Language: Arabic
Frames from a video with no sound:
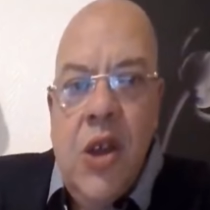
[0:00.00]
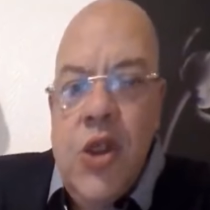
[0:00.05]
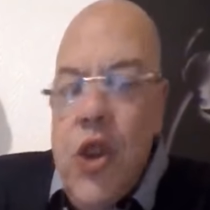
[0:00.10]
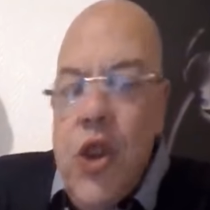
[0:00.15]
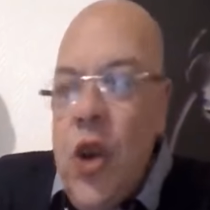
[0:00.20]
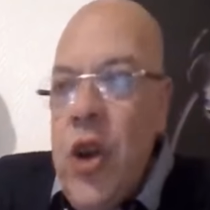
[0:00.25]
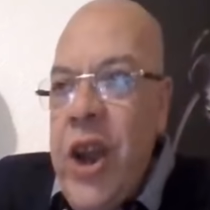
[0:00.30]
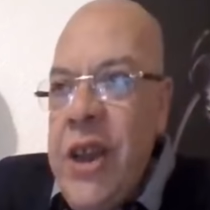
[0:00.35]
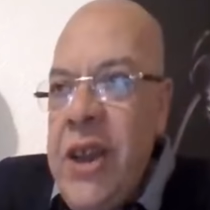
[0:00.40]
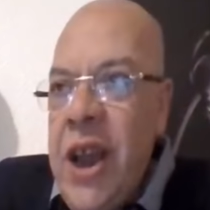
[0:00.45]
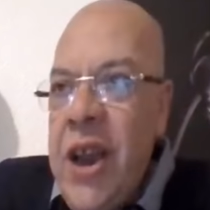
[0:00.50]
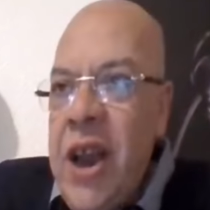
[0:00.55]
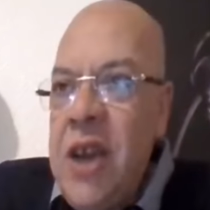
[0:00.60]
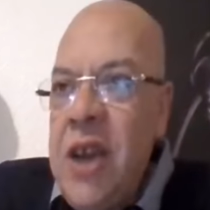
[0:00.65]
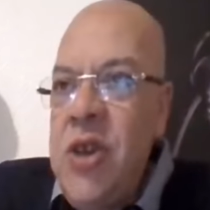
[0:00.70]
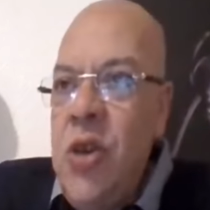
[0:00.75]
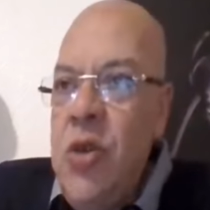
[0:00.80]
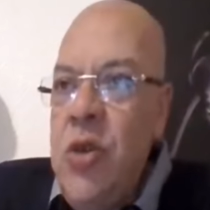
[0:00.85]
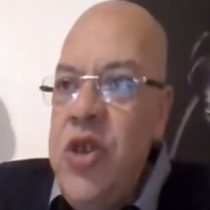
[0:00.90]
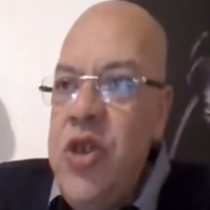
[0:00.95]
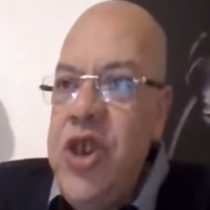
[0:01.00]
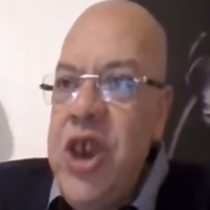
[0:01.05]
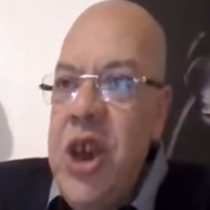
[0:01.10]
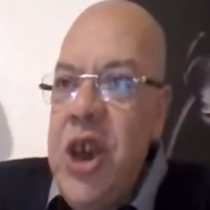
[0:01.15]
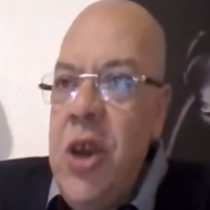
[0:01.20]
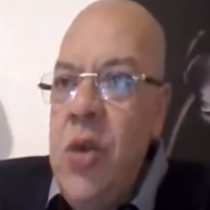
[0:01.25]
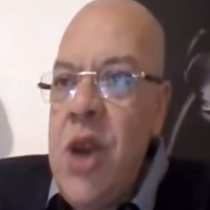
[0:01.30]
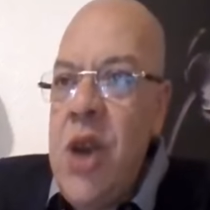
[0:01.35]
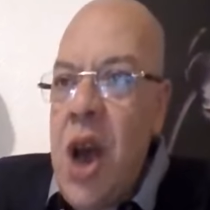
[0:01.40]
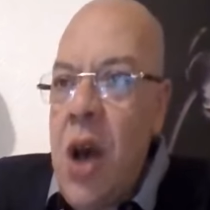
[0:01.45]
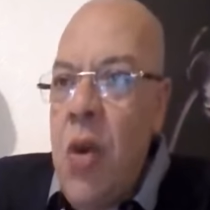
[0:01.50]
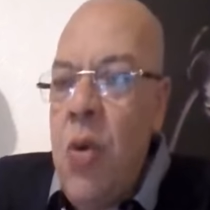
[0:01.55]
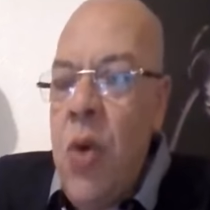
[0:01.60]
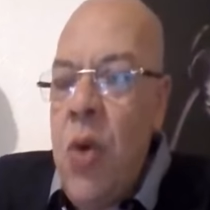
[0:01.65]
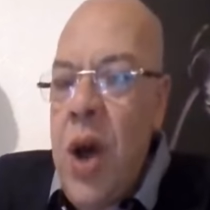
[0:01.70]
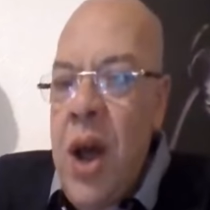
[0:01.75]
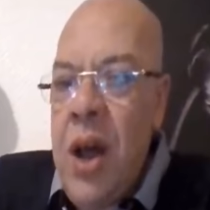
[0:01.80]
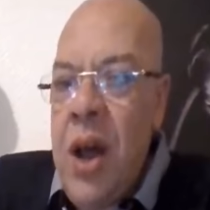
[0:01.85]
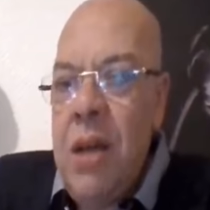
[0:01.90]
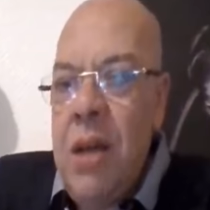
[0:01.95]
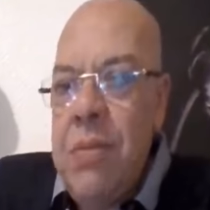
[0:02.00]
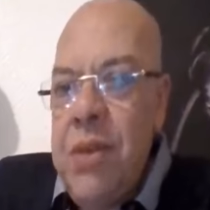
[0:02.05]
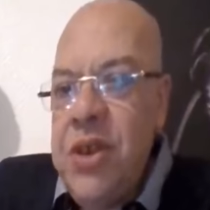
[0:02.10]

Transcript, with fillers: دونك حنا نقدروا نتشكلوا كقوه